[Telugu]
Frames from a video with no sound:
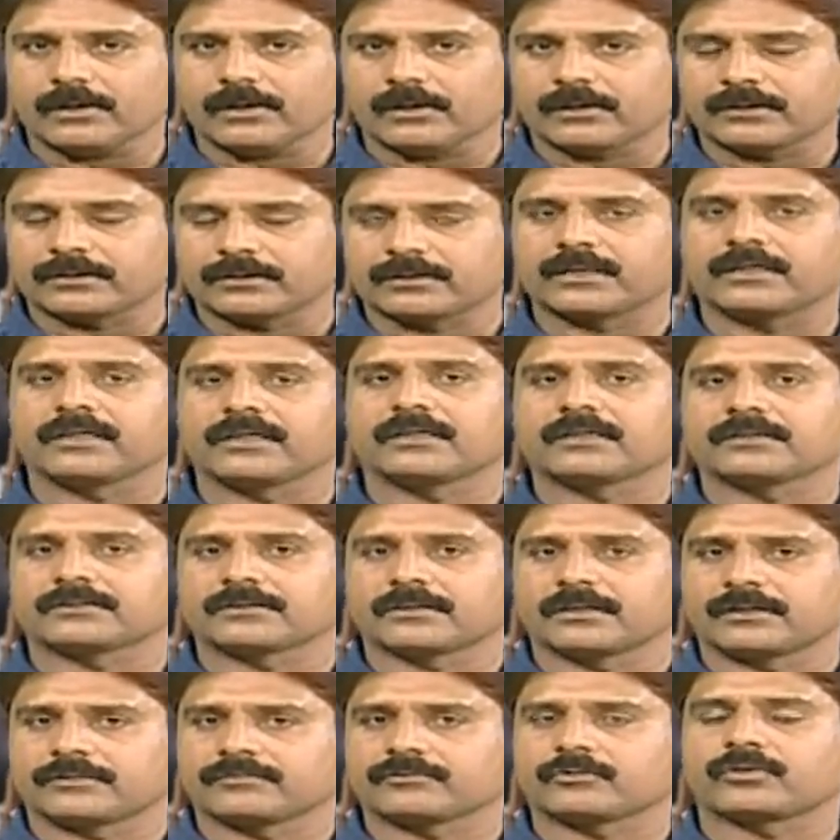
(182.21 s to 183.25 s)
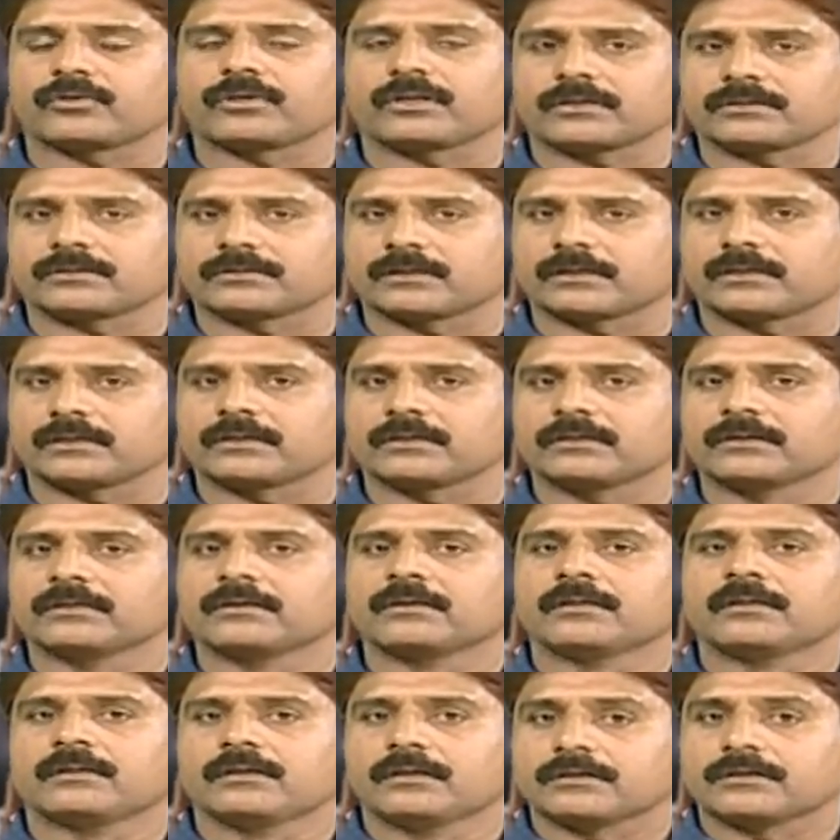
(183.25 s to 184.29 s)
అది త్రీ ఇయర్స్ కానీ ఫోర్ ఇయర్స్ కానీ
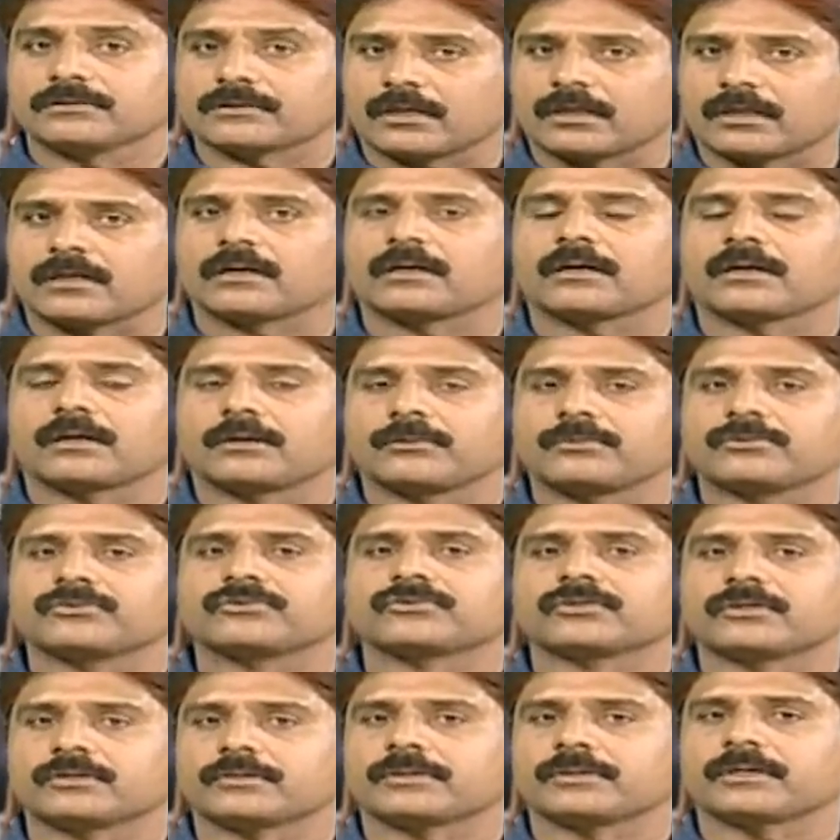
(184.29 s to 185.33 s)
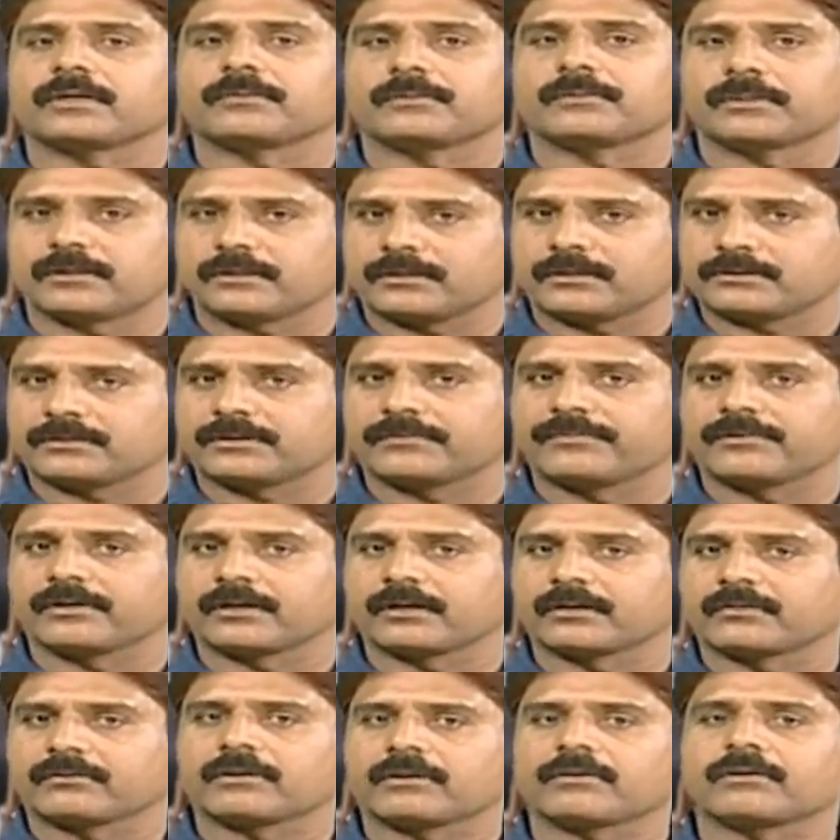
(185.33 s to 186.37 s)
చాలా కాలం నుంచి ఉండి భారీ భారీ
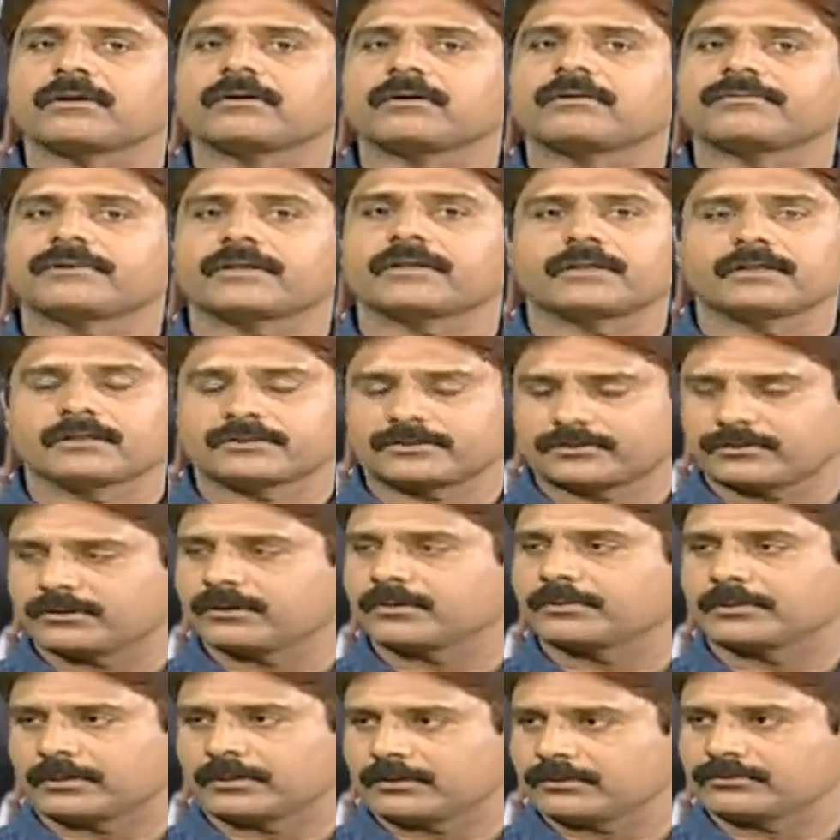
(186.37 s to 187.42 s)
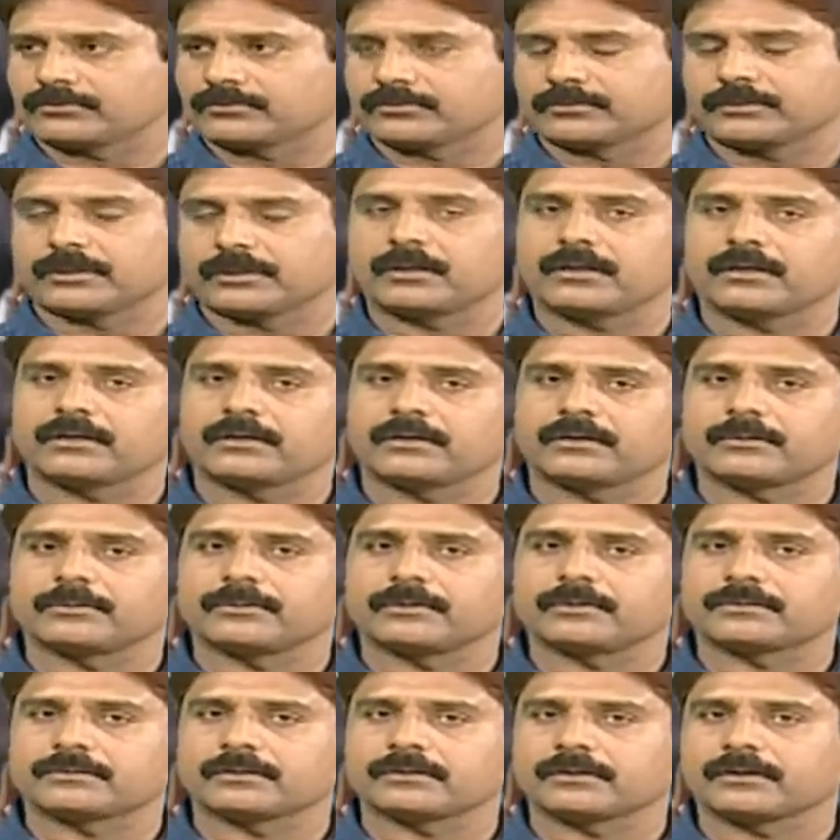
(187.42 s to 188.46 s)
సివియర్గా ఉన్న వాళ్ళు ఫైవ్ ఇయర్స్ కూడా పట్టవచ్చు బట్ హండ్రెడ్
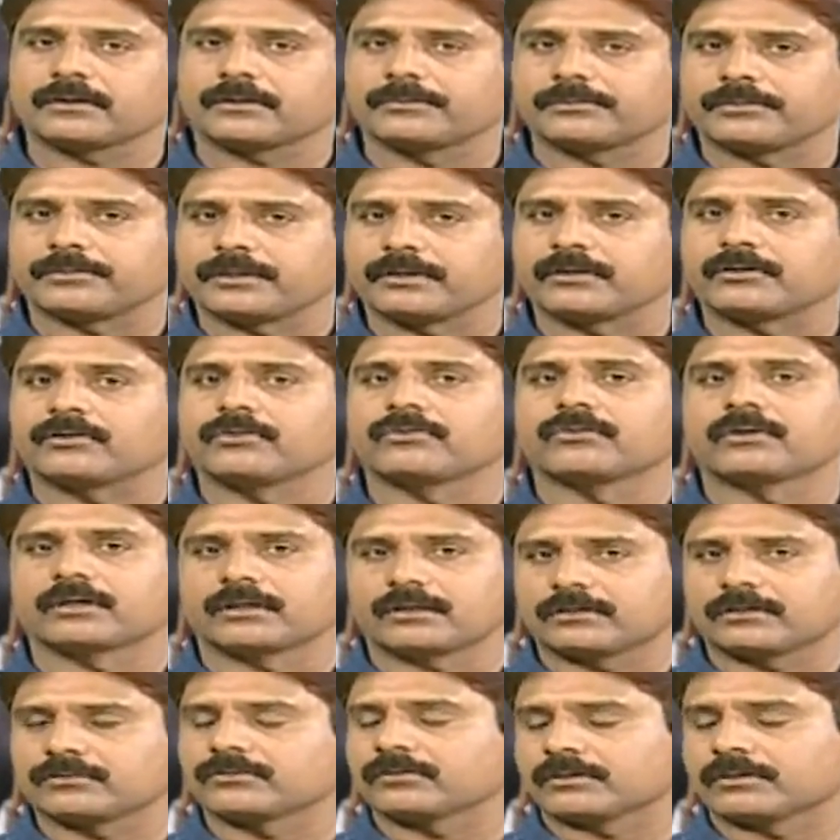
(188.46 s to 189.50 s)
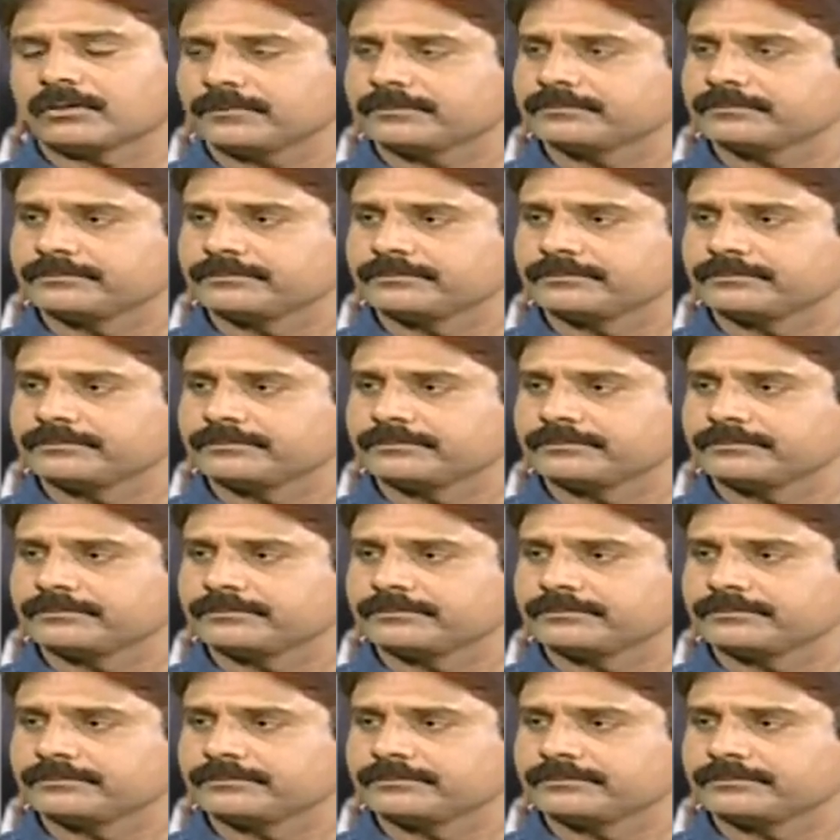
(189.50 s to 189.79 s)
పర్సెంట్ కంప్లీట్ క్యూర్ అనేది ఉంది